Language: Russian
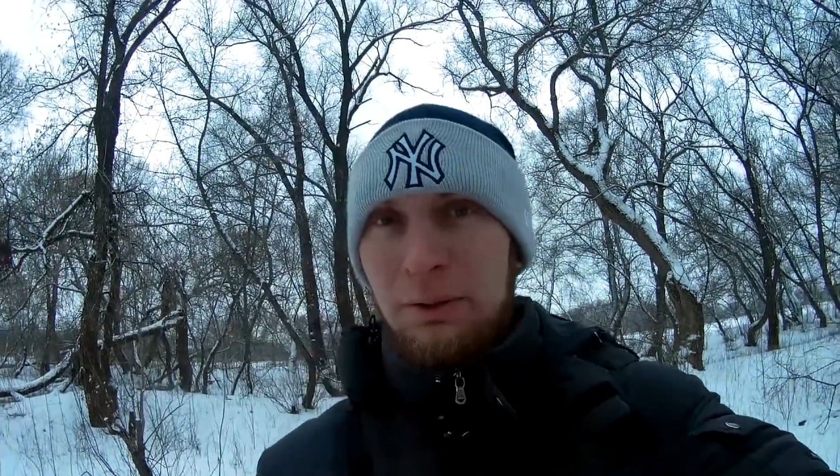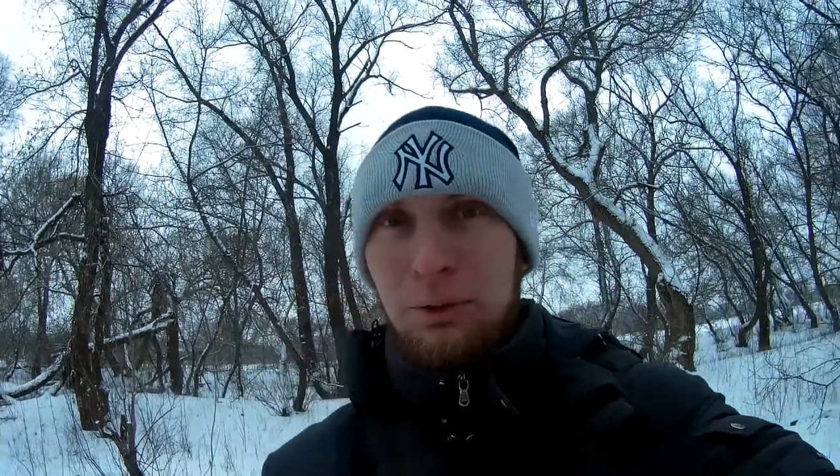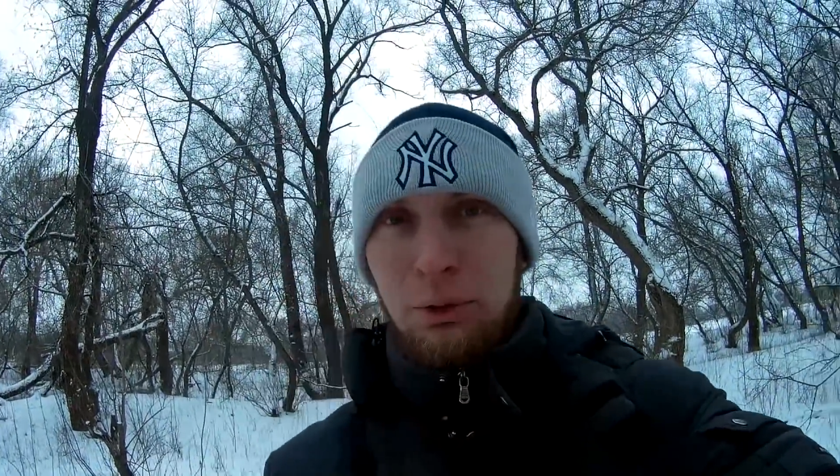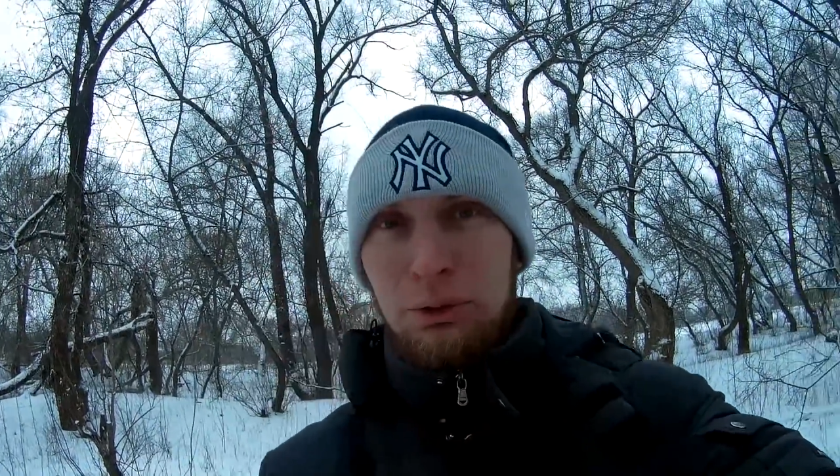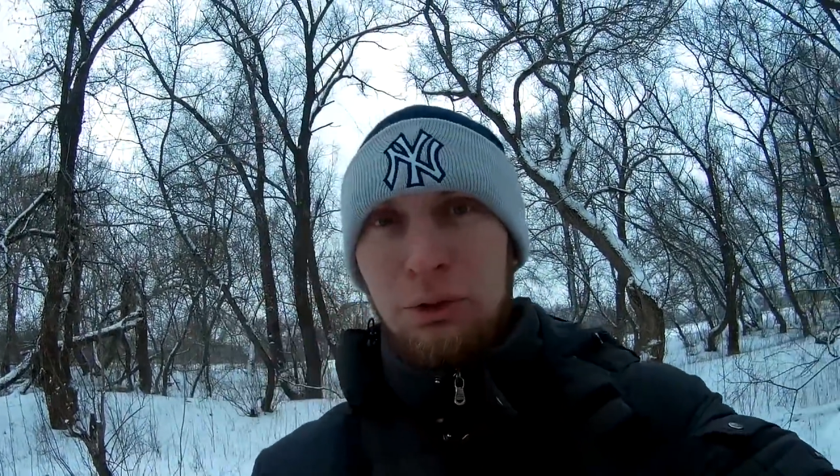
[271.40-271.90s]

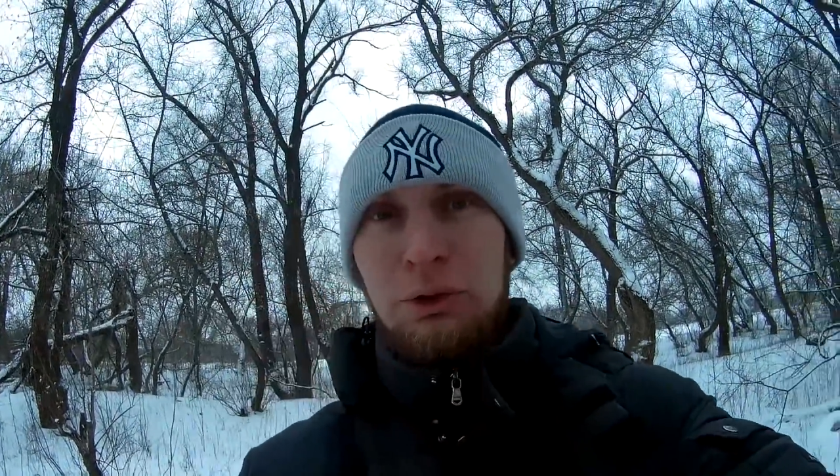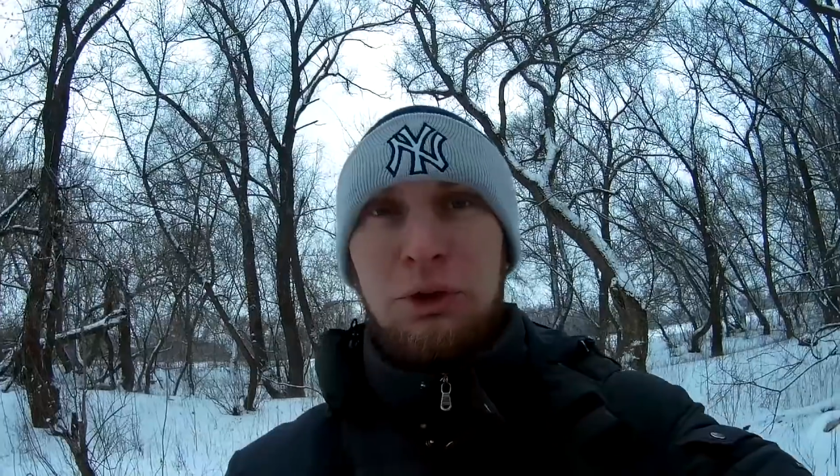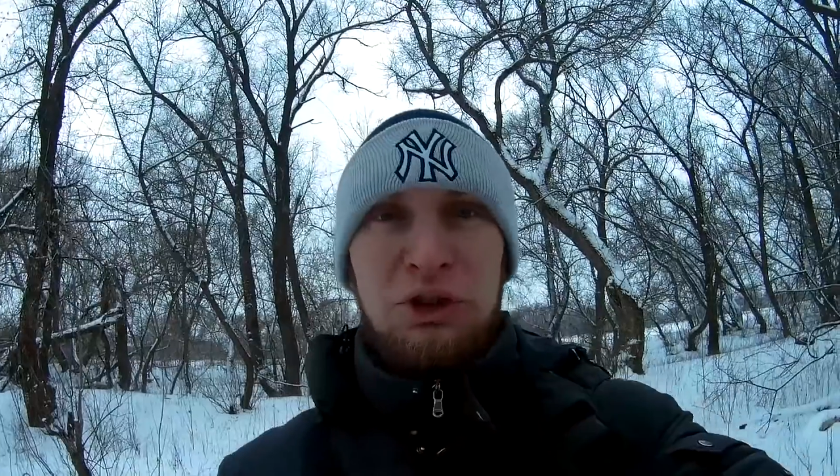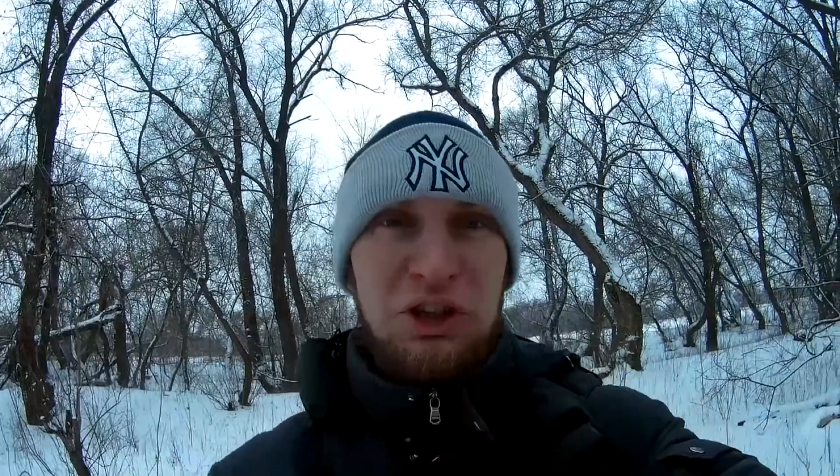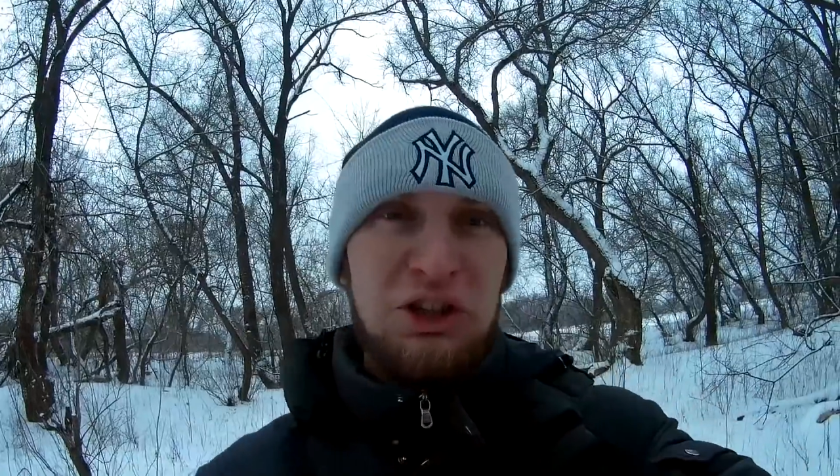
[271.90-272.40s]
Флюр
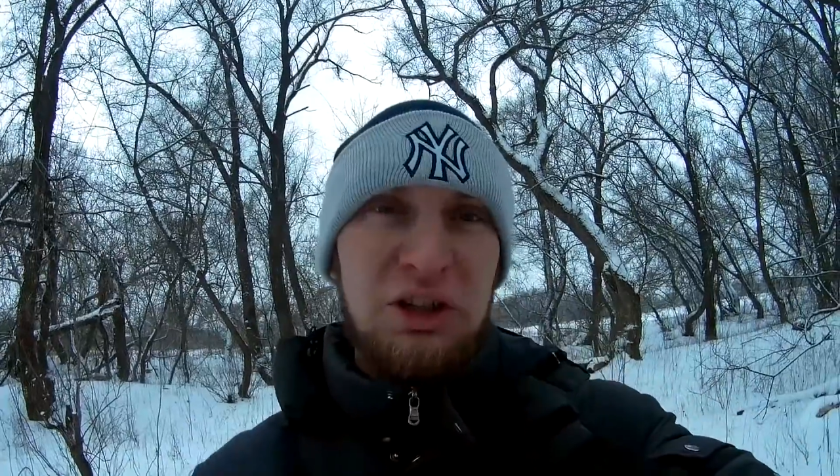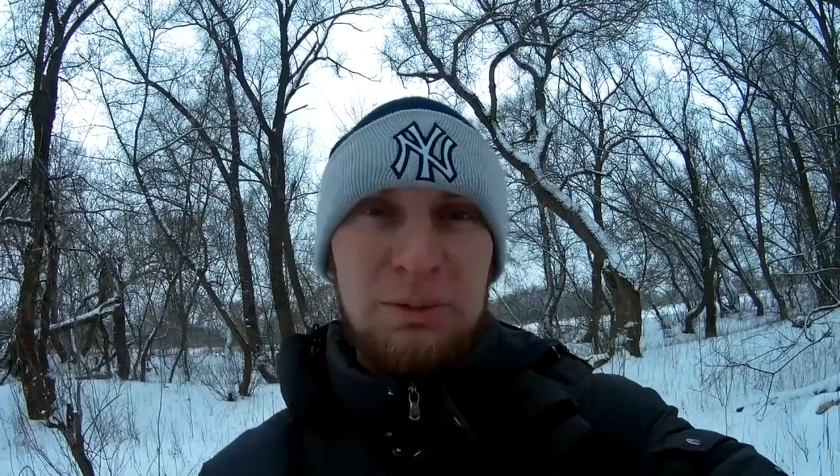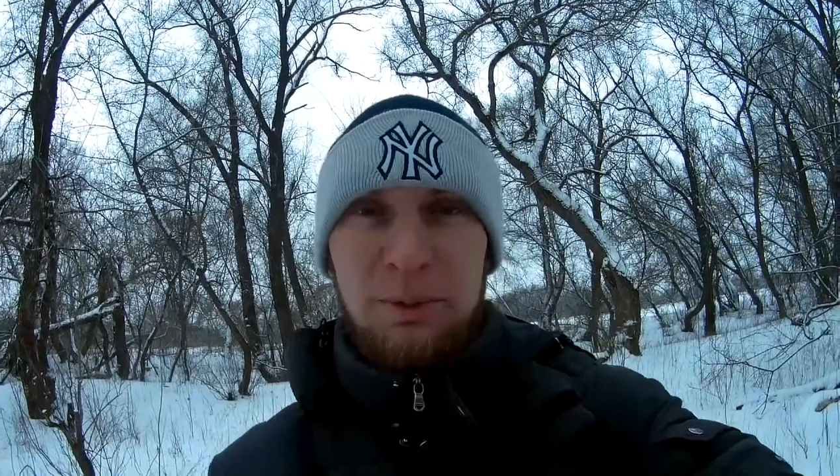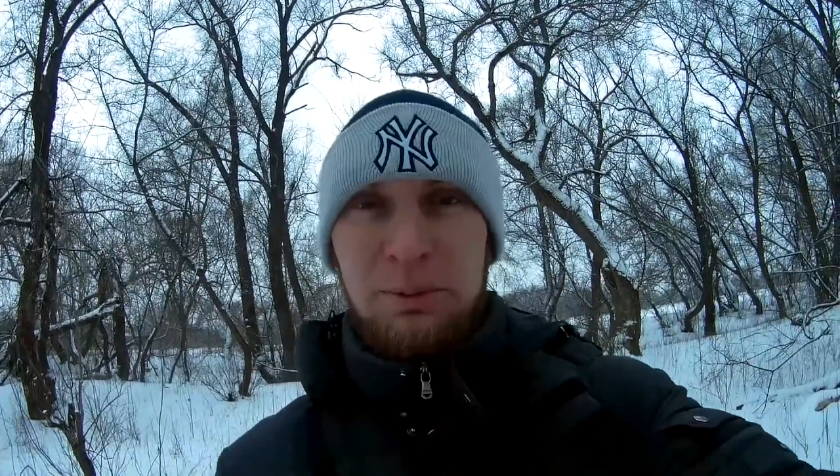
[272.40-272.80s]
0.6 по